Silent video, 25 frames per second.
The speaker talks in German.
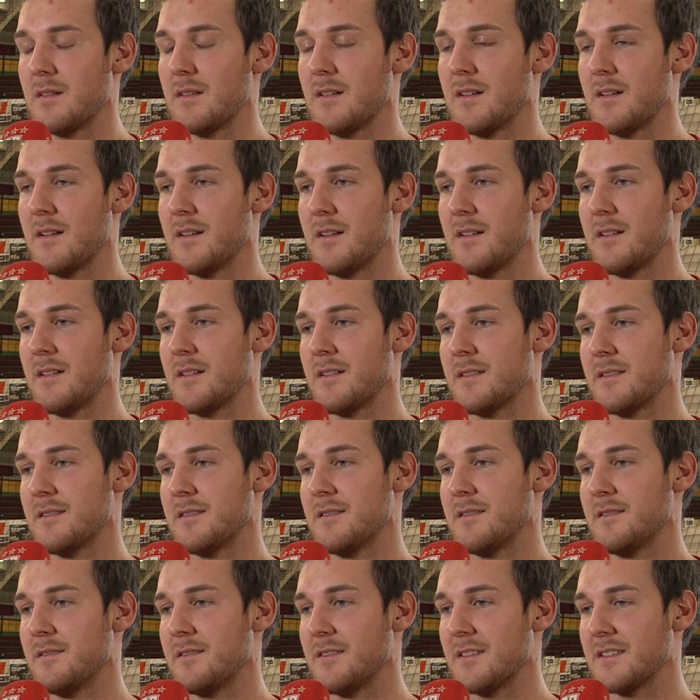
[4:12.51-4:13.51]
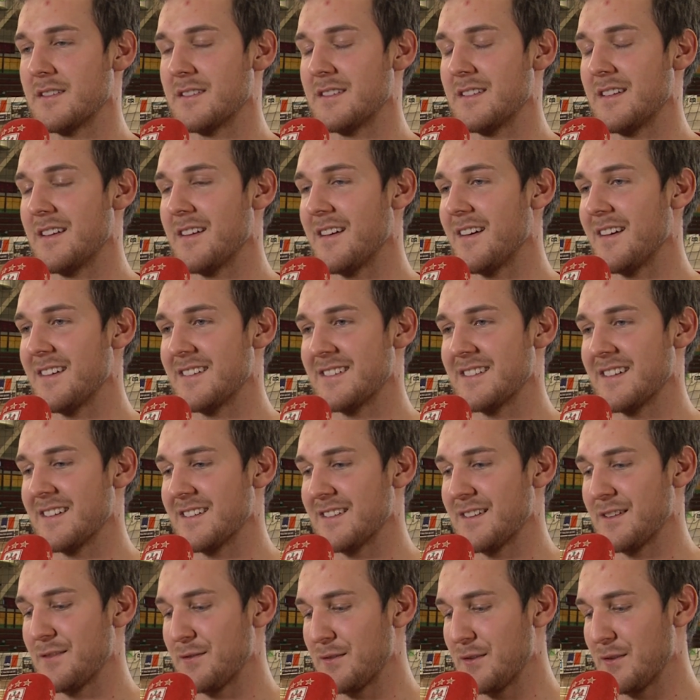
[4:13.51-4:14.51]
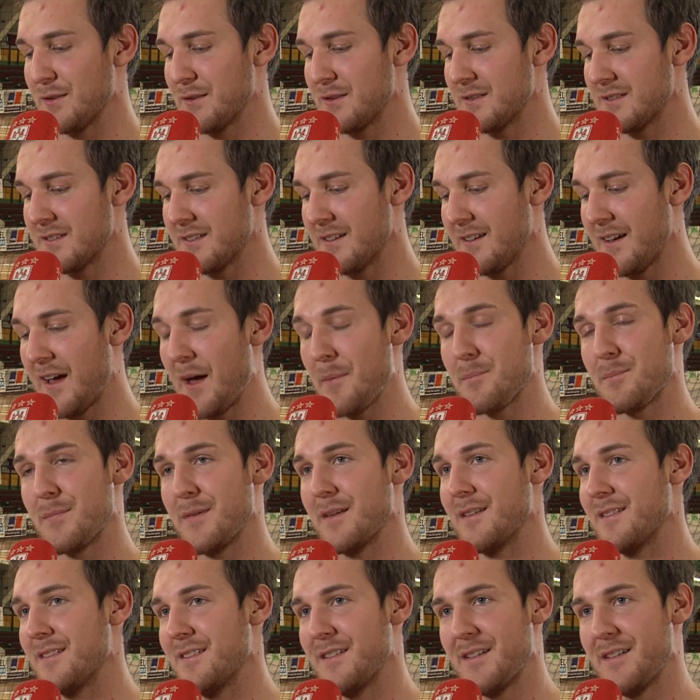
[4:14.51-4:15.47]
äh, was ja, heißt das auf Deutsch, happy